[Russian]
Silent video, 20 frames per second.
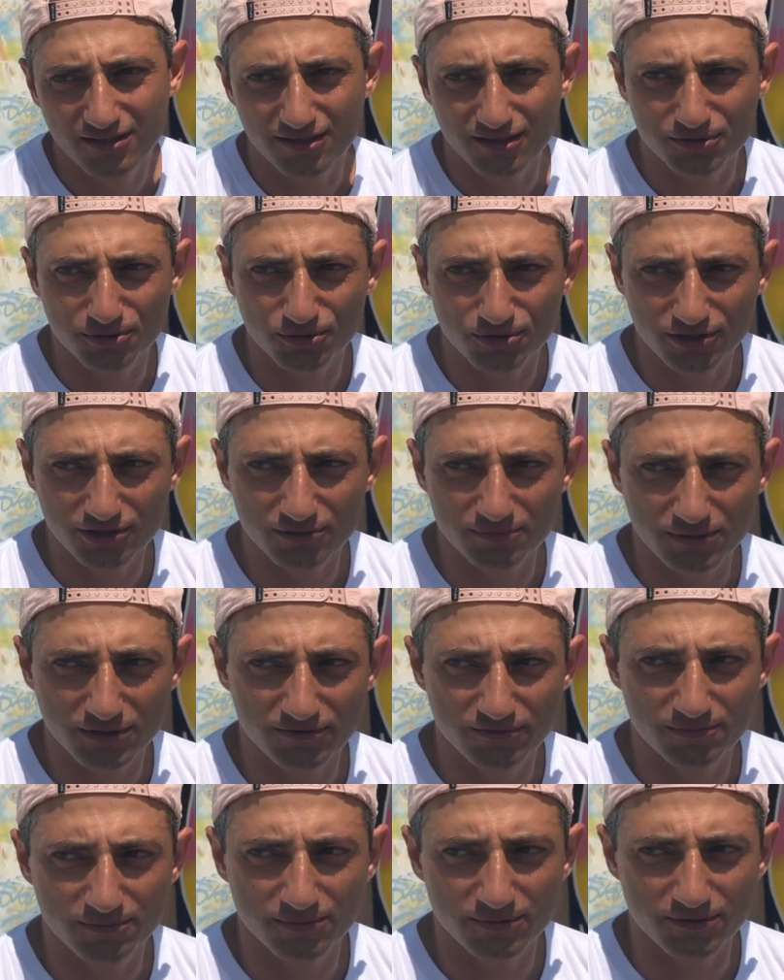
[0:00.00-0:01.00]
которые
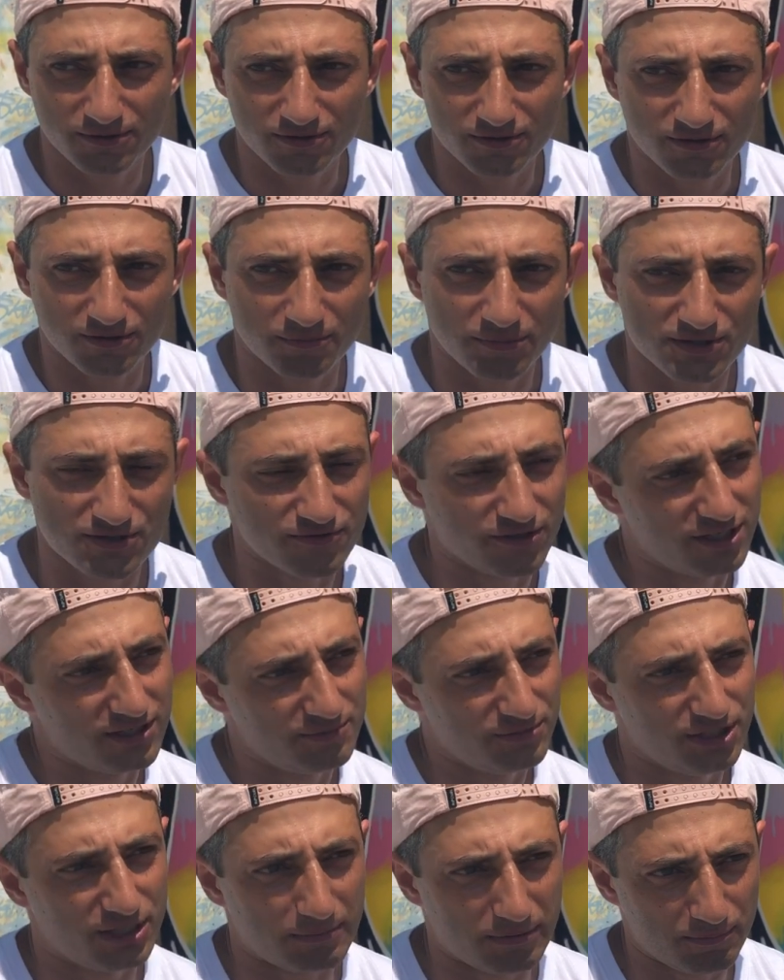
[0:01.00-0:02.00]
э, позвали
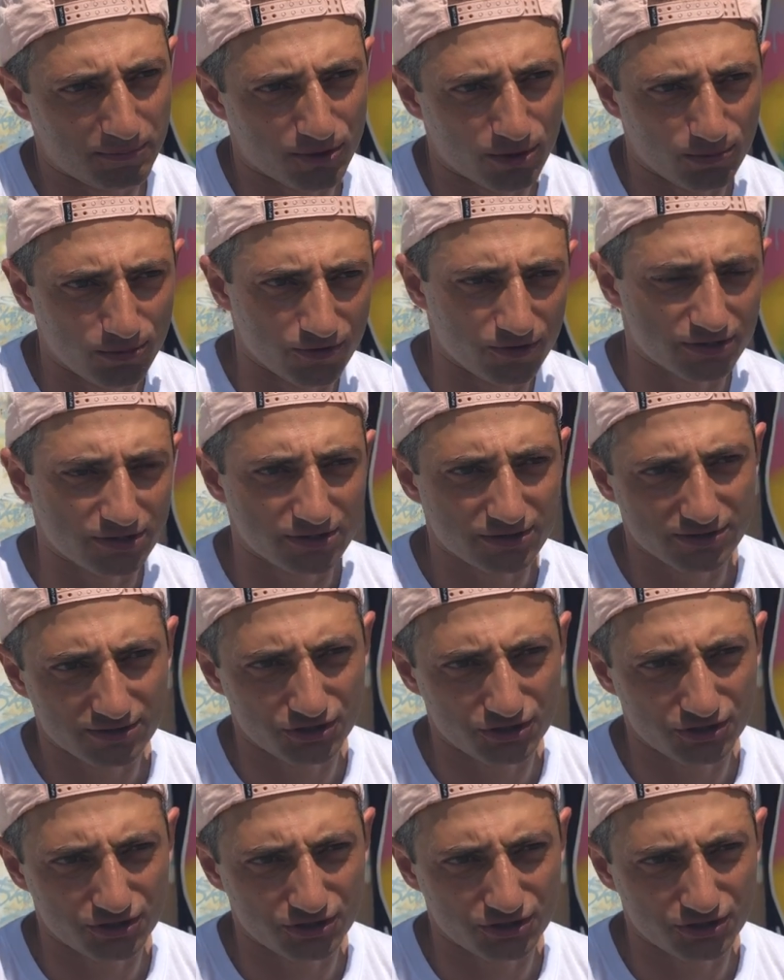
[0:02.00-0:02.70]
меня попробовать.